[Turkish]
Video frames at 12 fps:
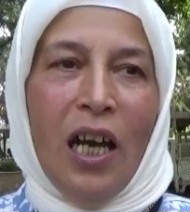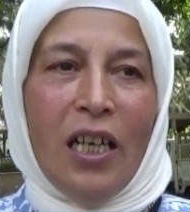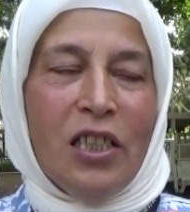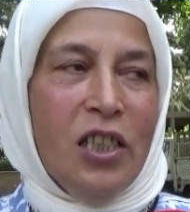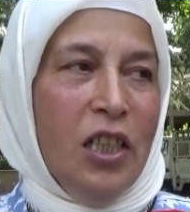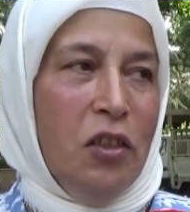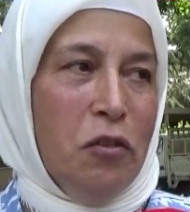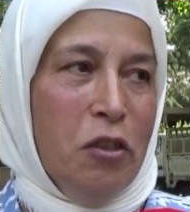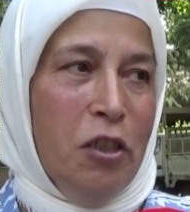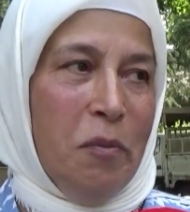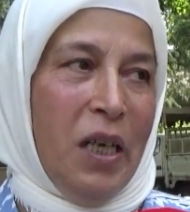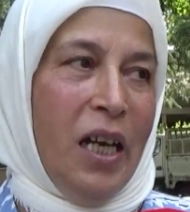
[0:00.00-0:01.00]
Her şeye
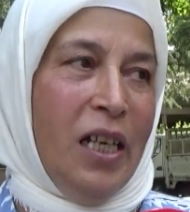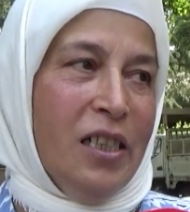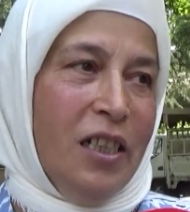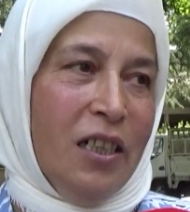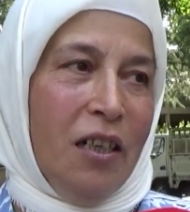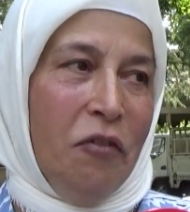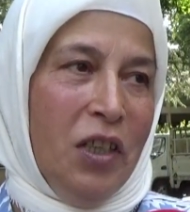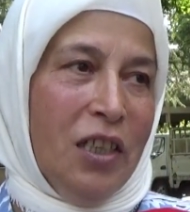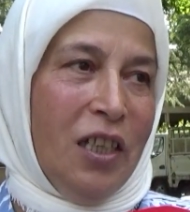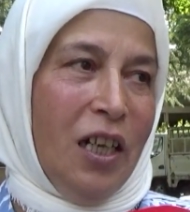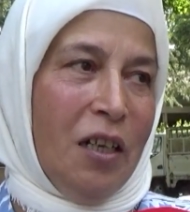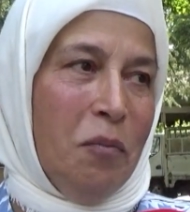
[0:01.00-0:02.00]
üzülme. Her şeyi kafayı
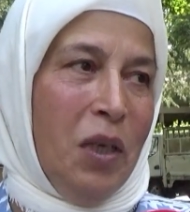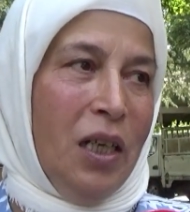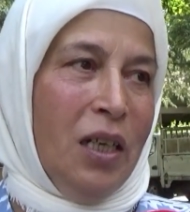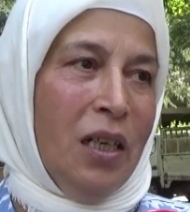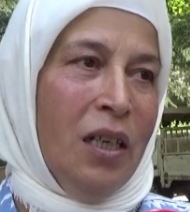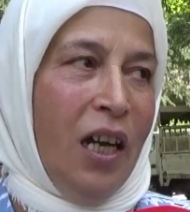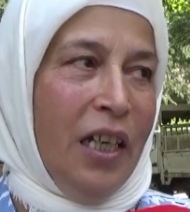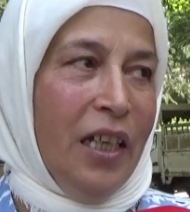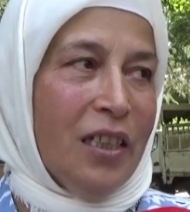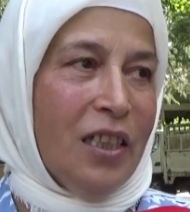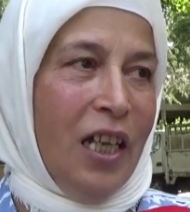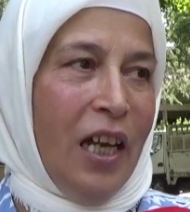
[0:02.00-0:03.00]
takma.
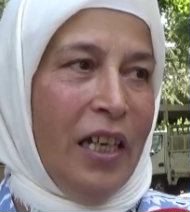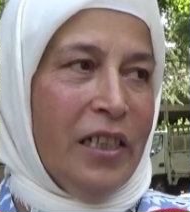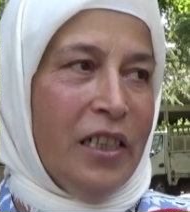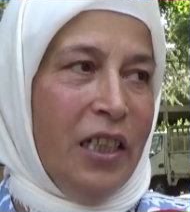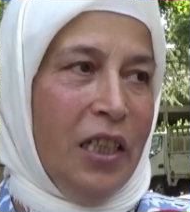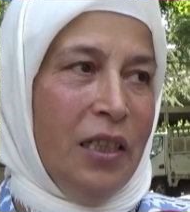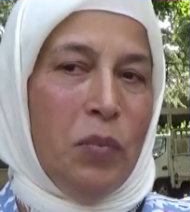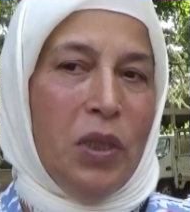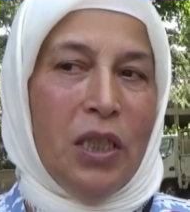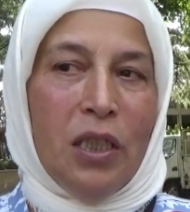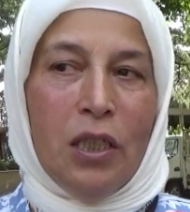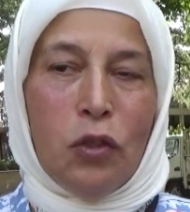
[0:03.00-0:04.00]
Hayatta her şeyin
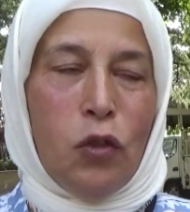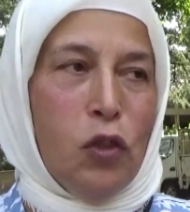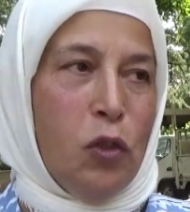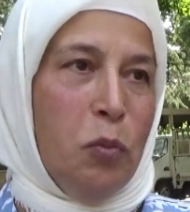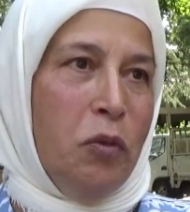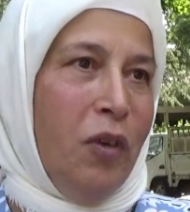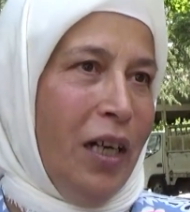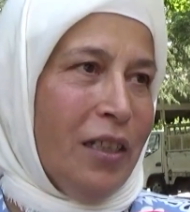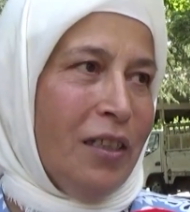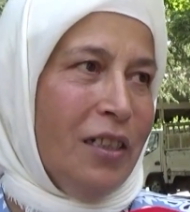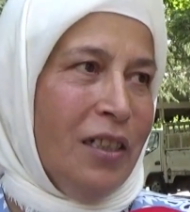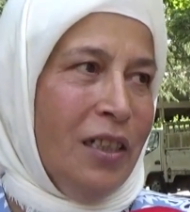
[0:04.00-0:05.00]
bir çözümü vardır.